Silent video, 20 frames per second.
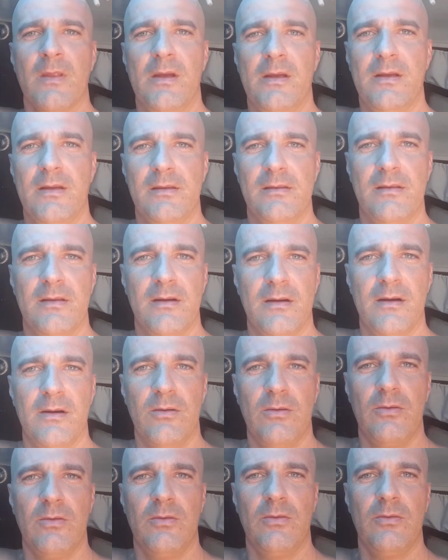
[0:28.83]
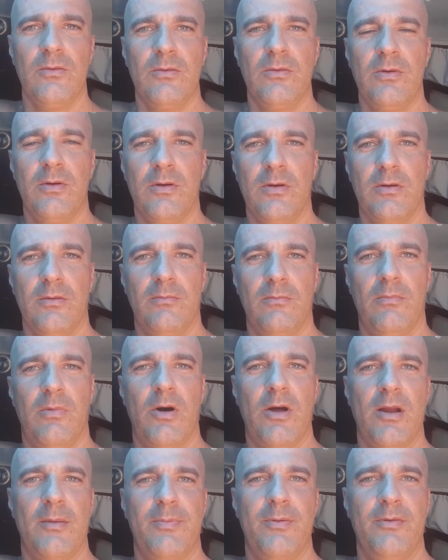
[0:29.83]
Então,
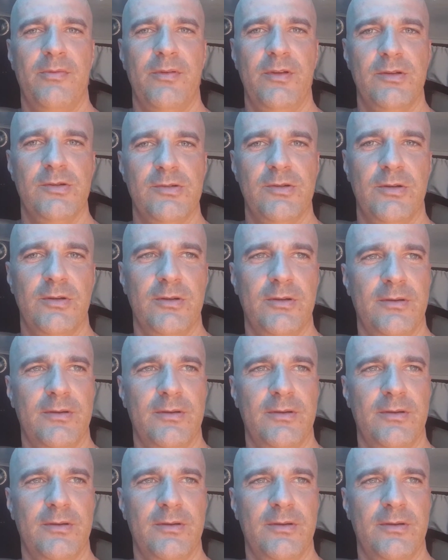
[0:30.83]
bora pro vídeo.